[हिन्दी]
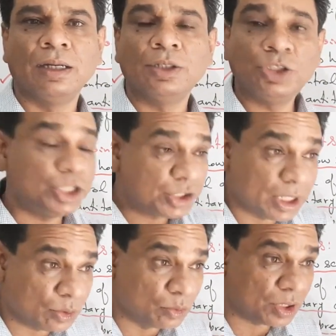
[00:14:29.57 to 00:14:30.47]
शीशा
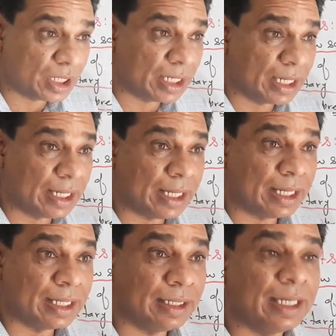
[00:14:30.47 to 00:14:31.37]
टूट गया है
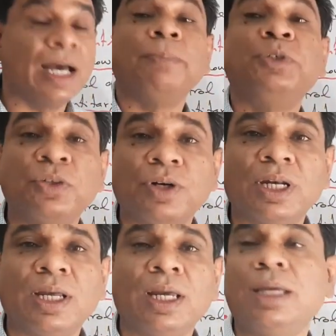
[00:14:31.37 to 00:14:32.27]
ये
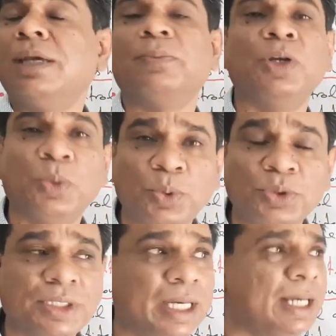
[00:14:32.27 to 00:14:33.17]
अपशुगन है ये
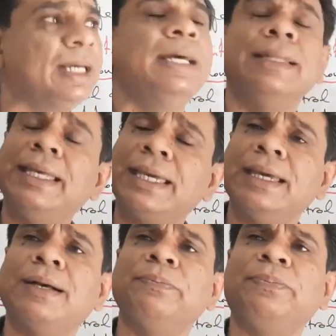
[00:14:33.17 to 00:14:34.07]
मनहूस है देखिए
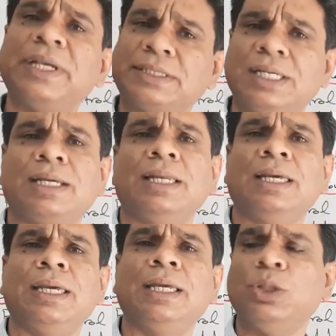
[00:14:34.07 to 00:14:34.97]
हम बेसिकली
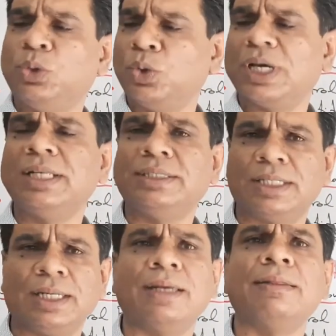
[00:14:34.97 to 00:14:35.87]
हिंदू
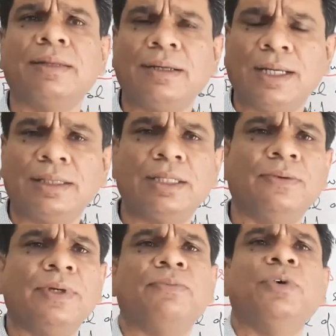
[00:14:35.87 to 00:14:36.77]
कल्चर के अंदर रहते
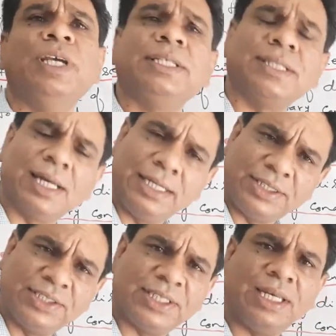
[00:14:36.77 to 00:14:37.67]
हुए वही सारी
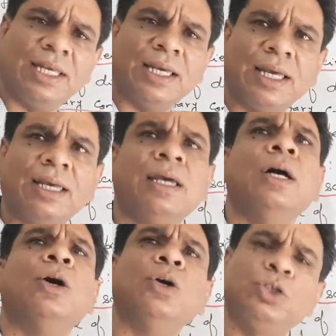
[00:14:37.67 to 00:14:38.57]
चीज़ें ले आए
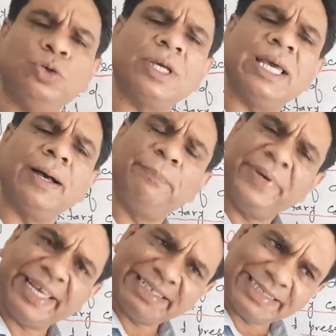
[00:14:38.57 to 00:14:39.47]
और जो कि अब
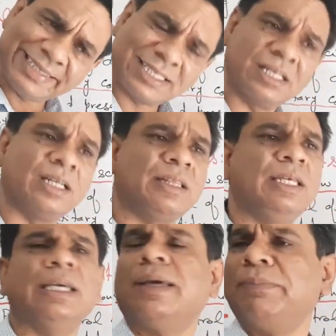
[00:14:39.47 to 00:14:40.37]
भी एग्जिस्ट
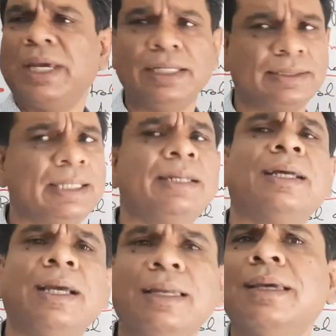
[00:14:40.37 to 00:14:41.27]
करती हैं मैं इसे
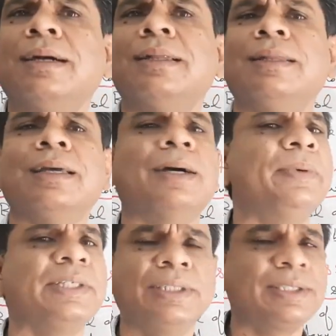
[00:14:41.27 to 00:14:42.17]
डिनाई नहीं करता कि अब
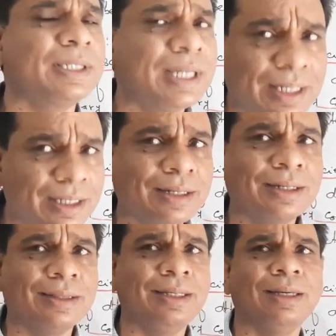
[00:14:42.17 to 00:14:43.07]
एग्जिस्ट नहीं
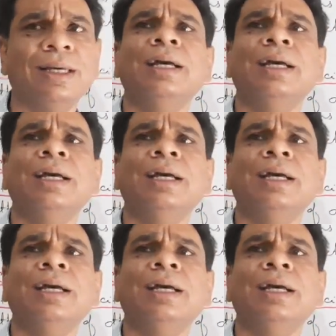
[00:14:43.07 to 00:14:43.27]
करती